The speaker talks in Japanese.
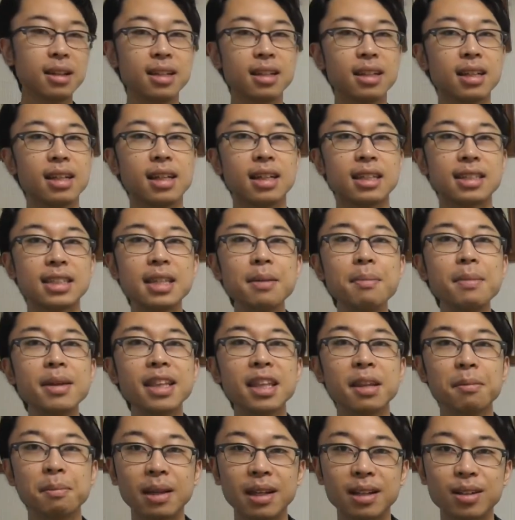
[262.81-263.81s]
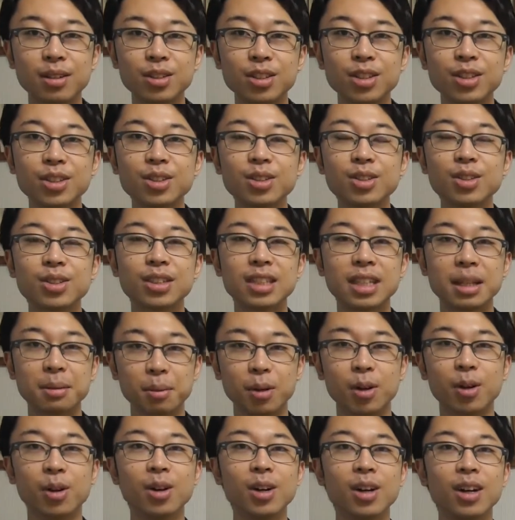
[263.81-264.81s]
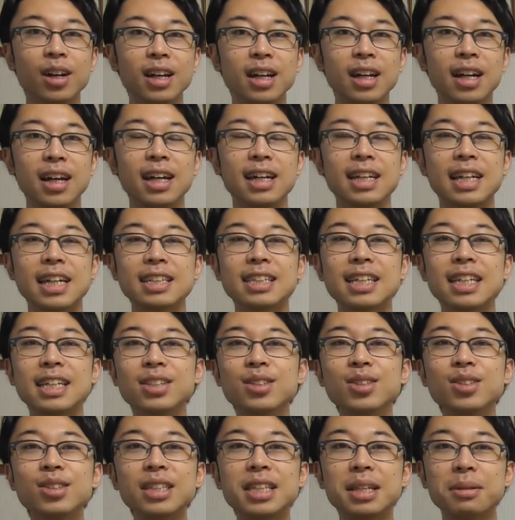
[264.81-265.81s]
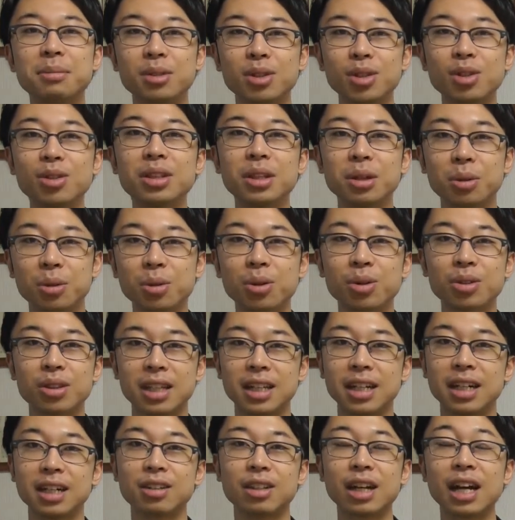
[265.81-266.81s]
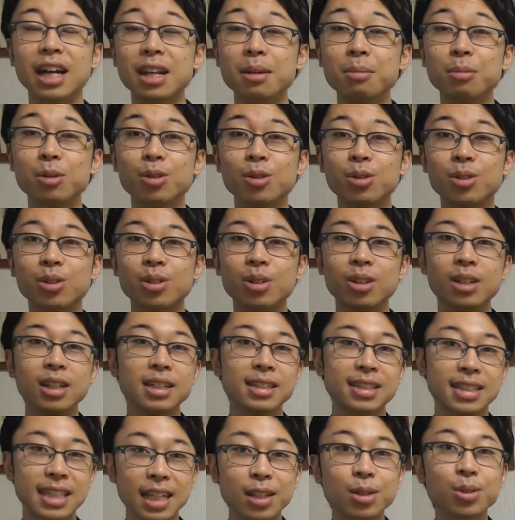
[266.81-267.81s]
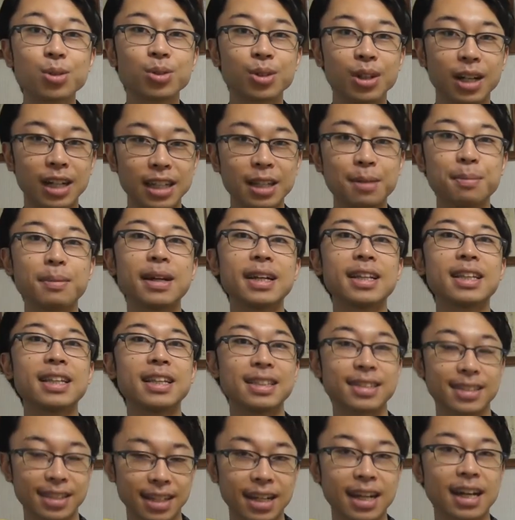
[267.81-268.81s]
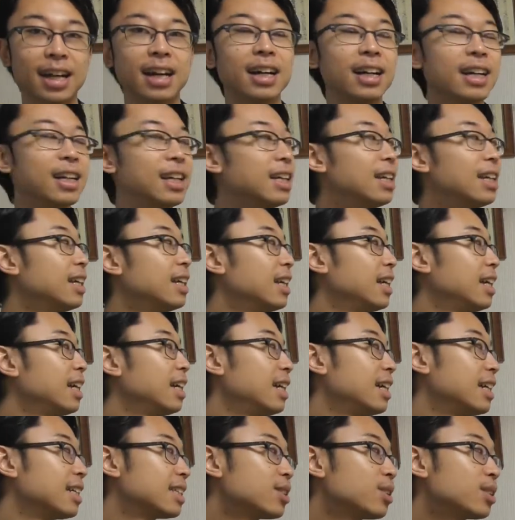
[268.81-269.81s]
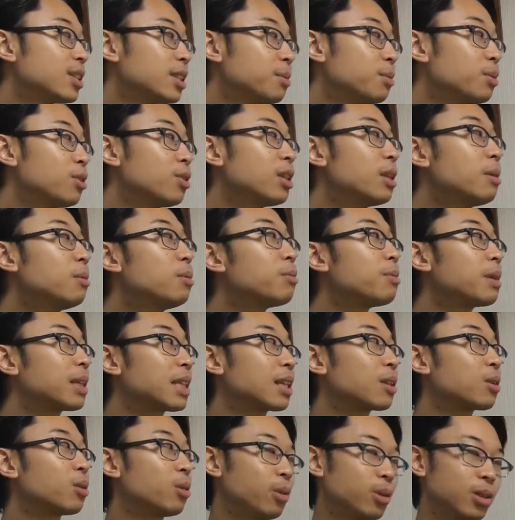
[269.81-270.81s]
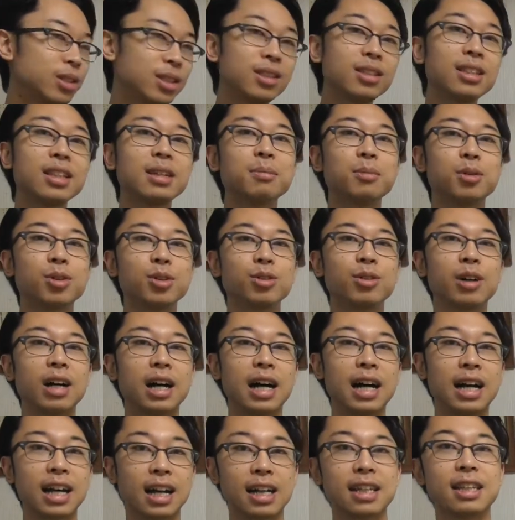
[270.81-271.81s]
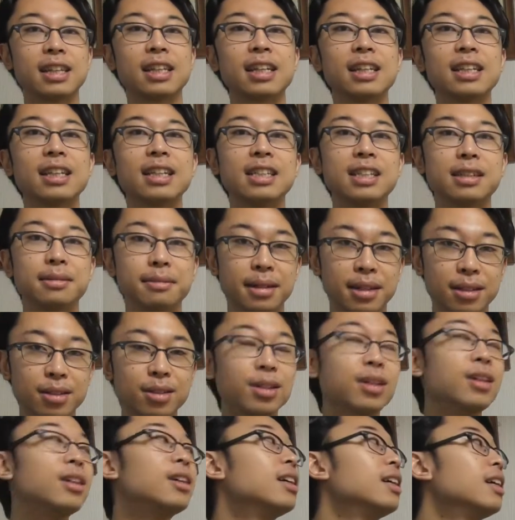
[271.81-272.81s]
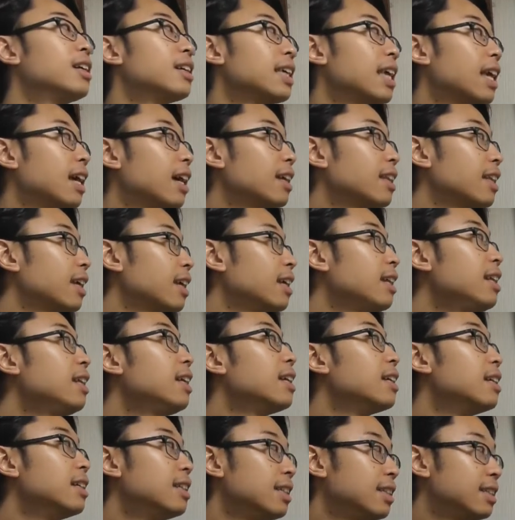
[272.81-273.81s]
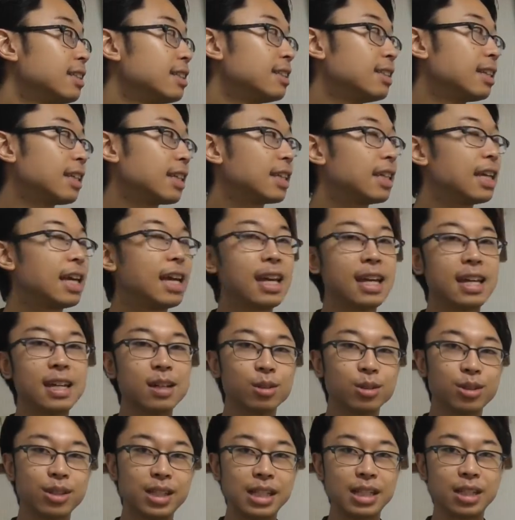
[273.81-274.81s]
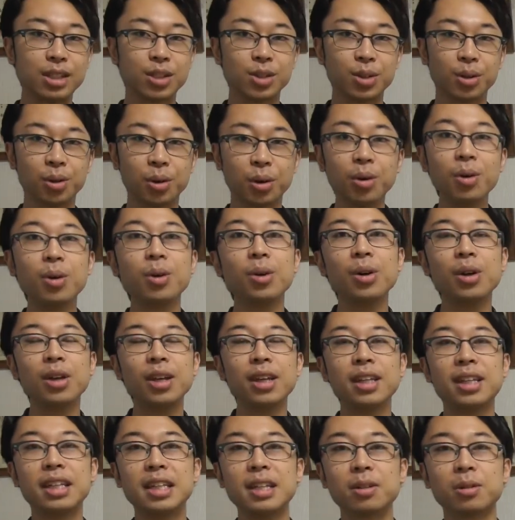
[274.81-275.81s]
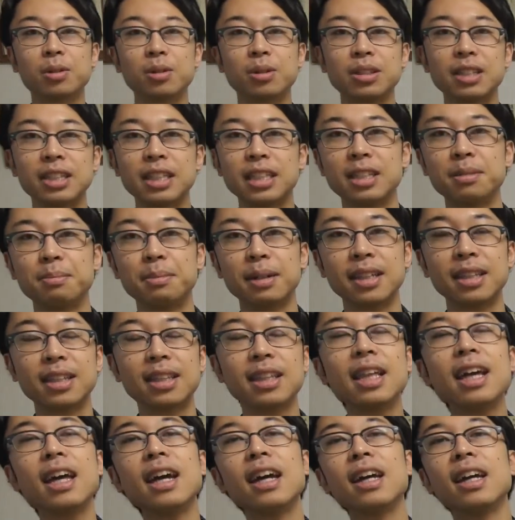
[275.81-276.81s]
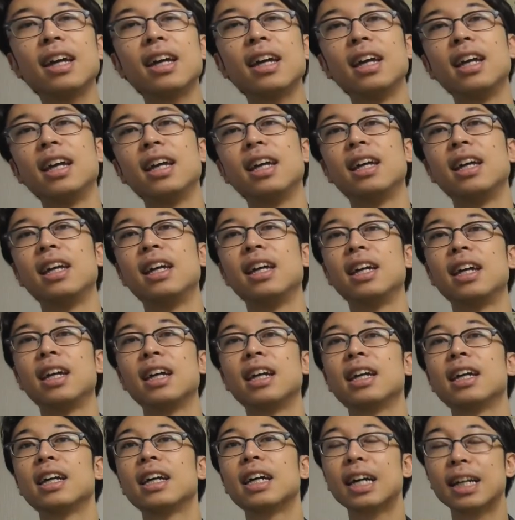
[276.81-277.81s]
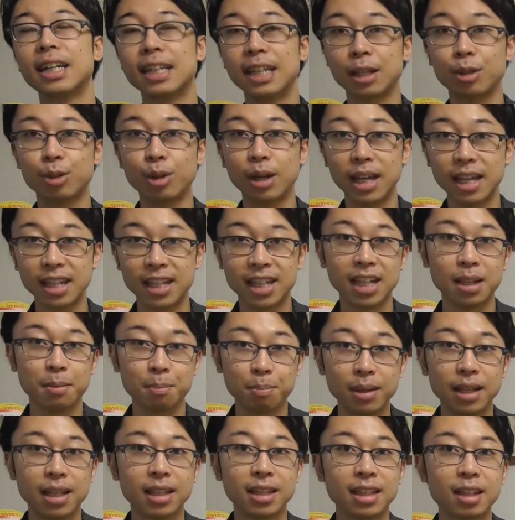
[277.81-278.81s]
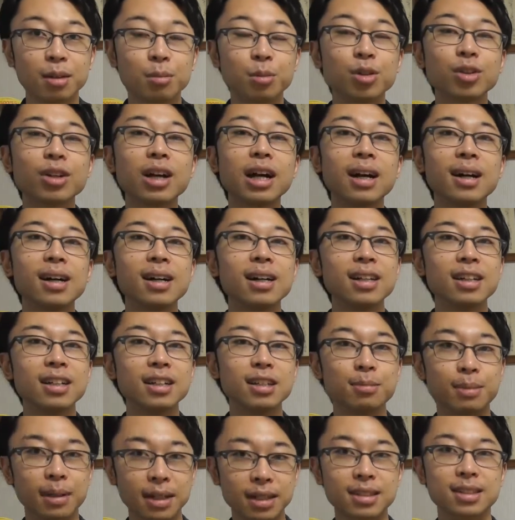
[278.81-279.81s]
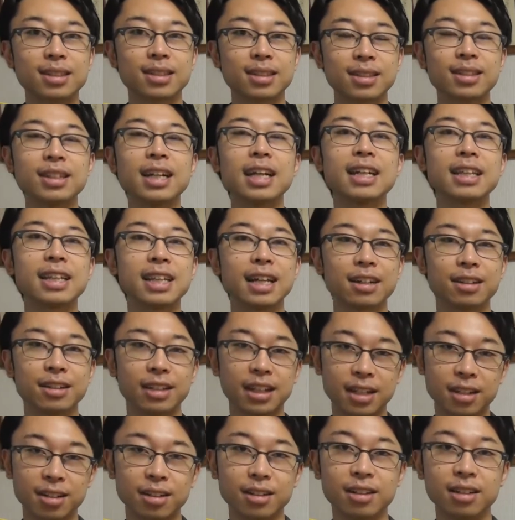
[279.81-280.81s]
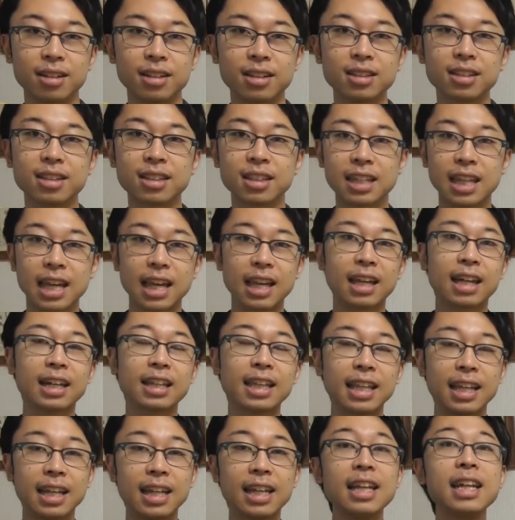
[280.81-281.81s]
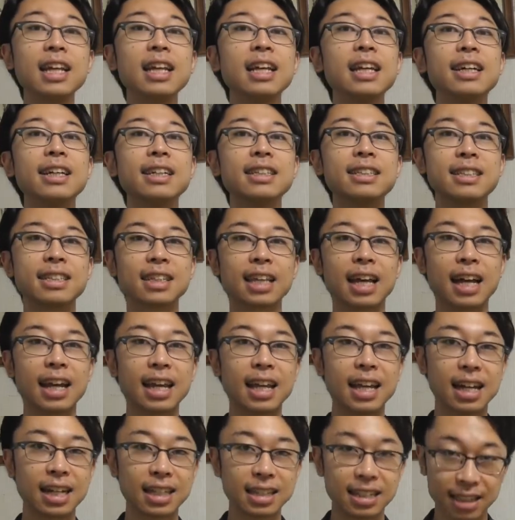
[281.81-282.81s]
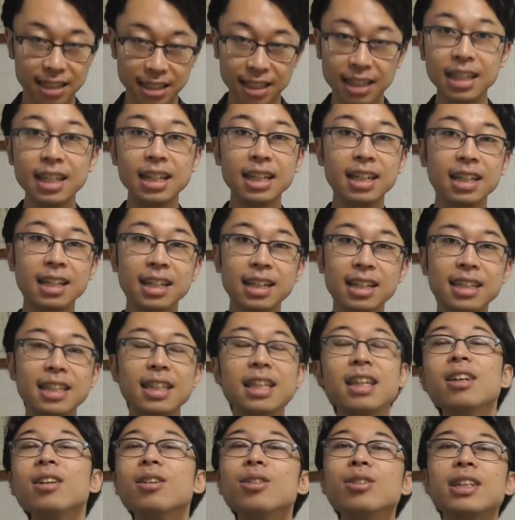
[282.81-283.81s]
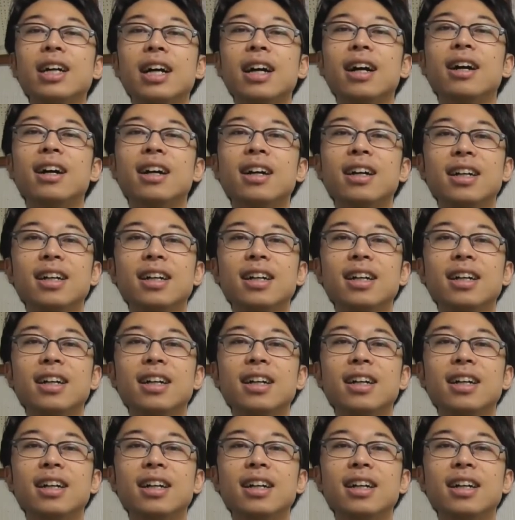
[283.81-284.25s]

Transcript: えー、せめてミックスジュースでも、え野菜ジュースでも飲んでおこうってなるとあれも砂糖の塊ですから、えそういったものでもまた糖質っていうものが上がってきてしまう結果的に質的栄養失調を引き起こしてしまって、え体の ATP っていうものがうまく作られなくなる結果的に疲れやすいっていうような